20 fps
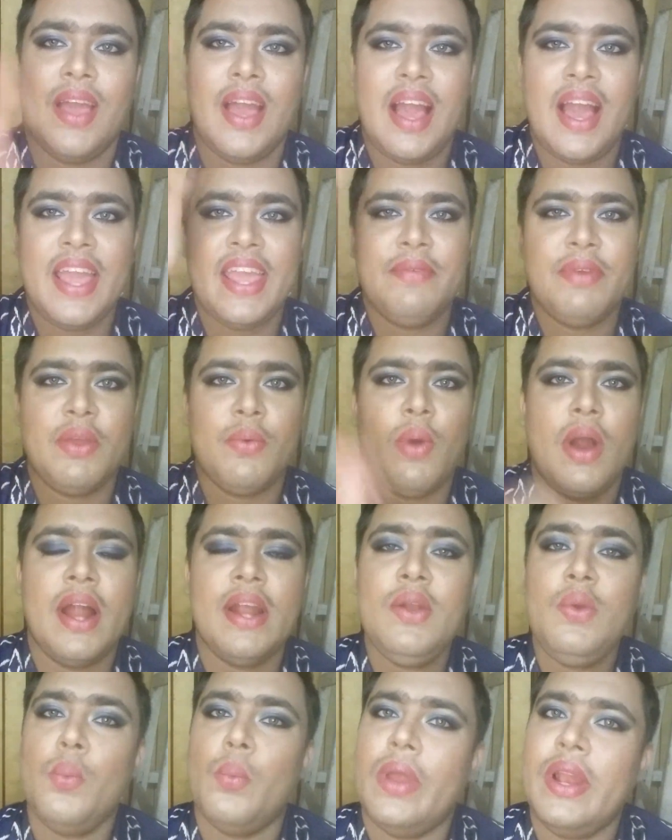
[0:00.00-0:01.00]
ஹாய் எவ்ரி
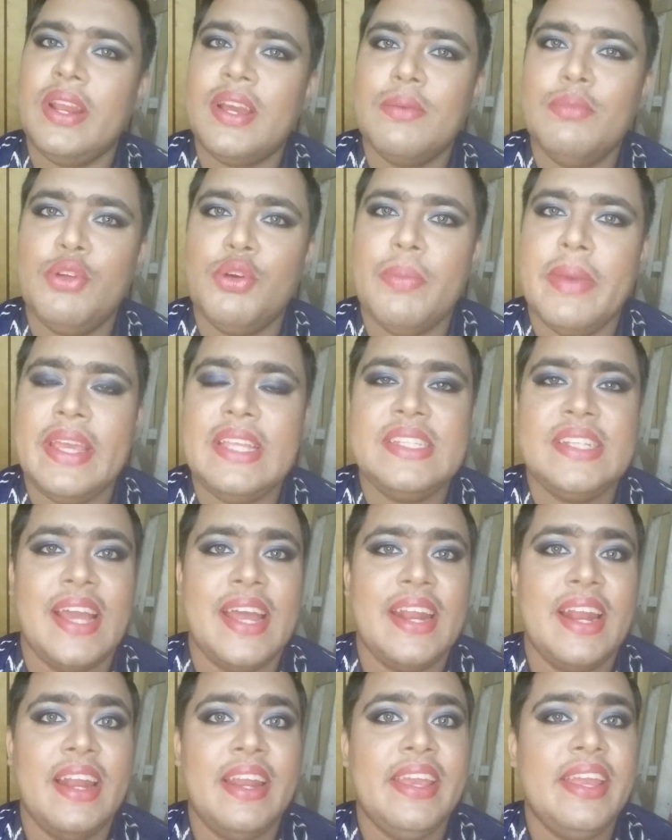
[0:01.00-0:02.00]
ஒன் வெல்கம் டு மை
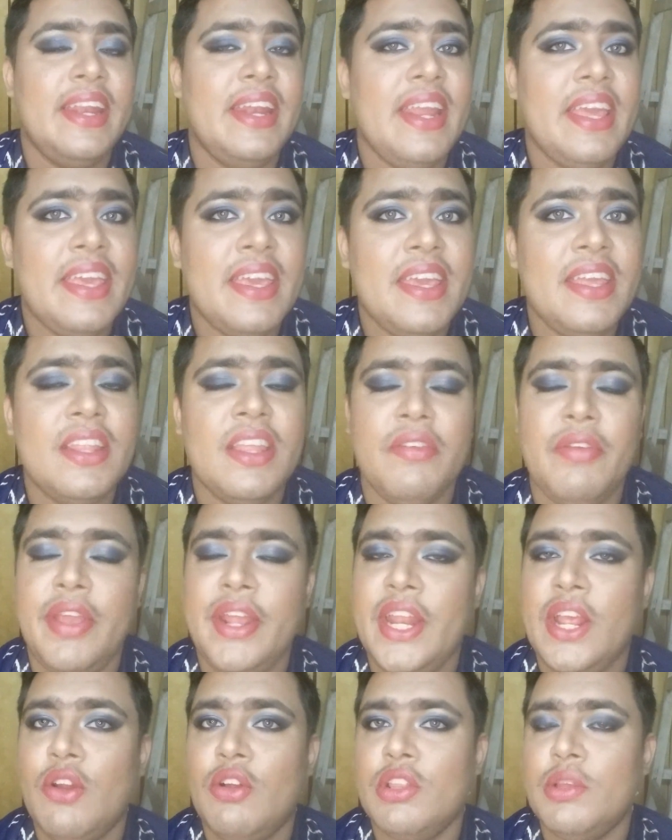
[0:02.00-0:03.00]
சேனல் இன்றைக்கி இந்த
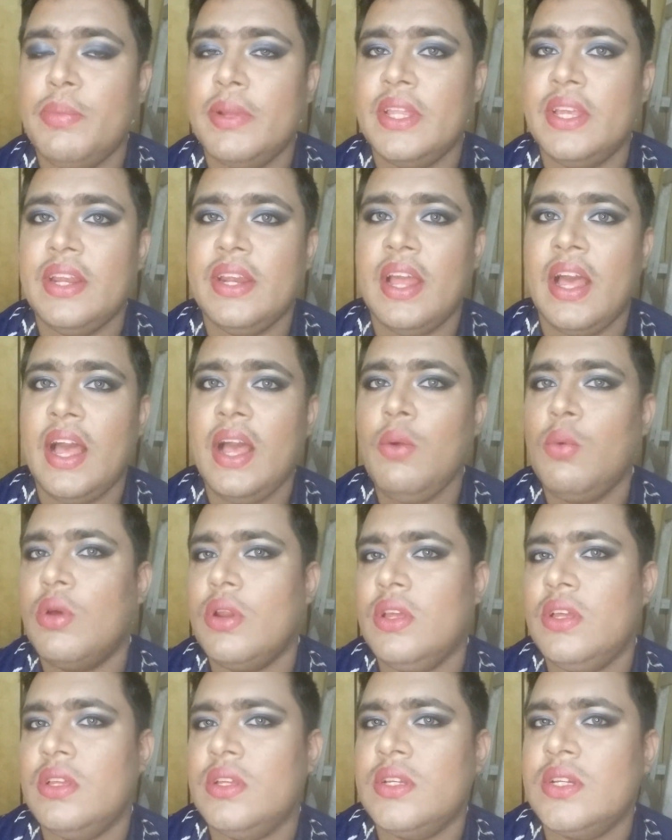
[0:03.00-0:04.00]
வீடியோவில் வந்து பார்த்திங்கன்னா
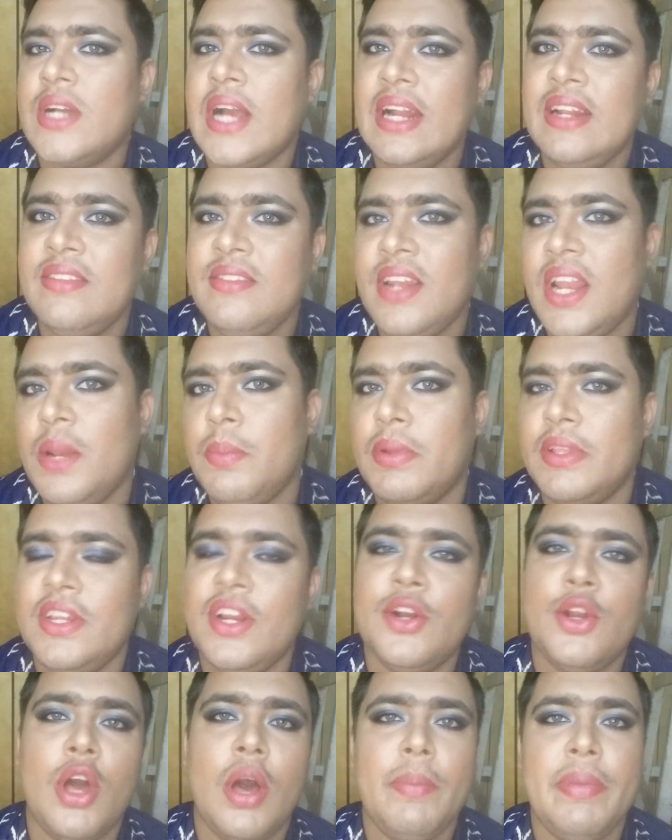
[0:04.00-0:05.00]
ஒரு கன்சிலர்
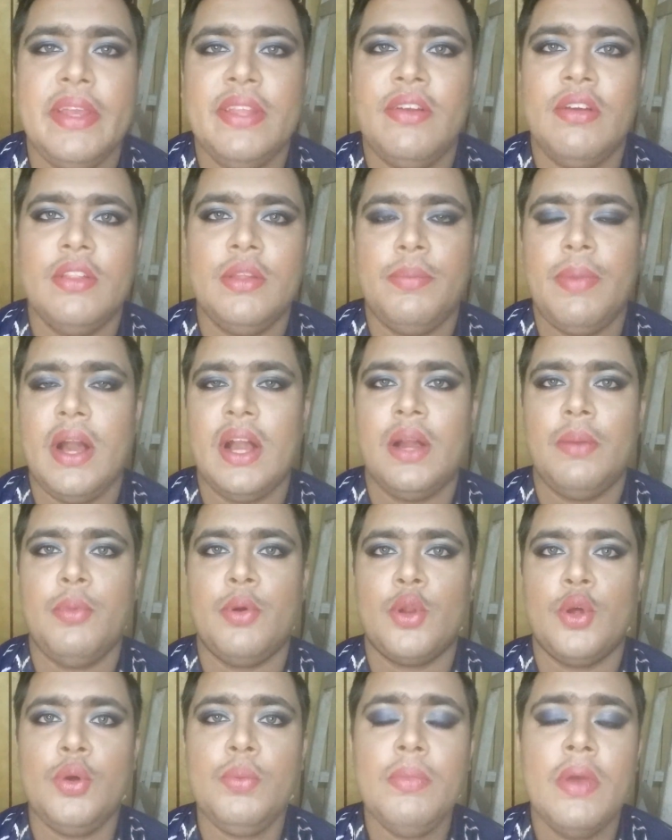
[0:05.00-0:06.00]
பற்றின டாபிக் தான் வந்து பார்க்க
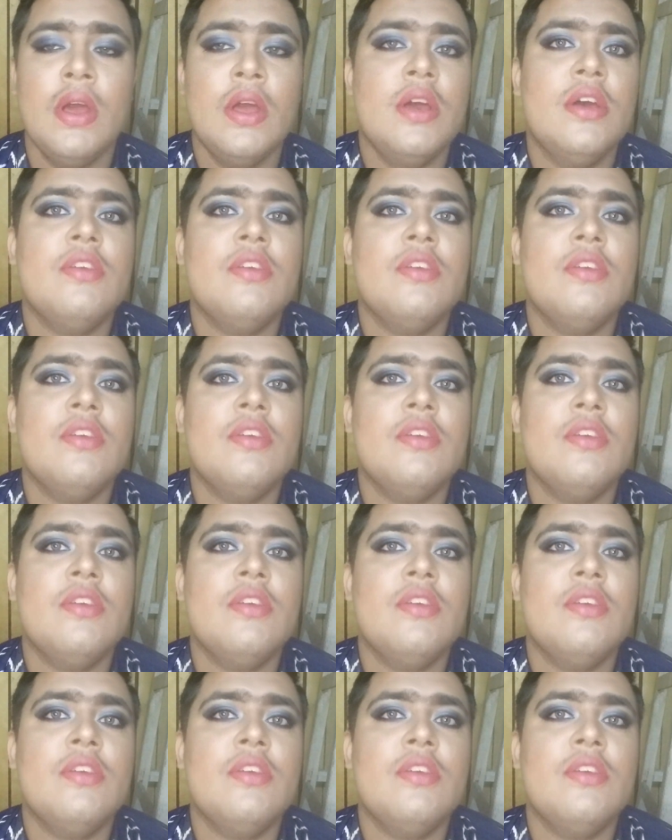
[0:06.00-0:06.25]
போகிறோம்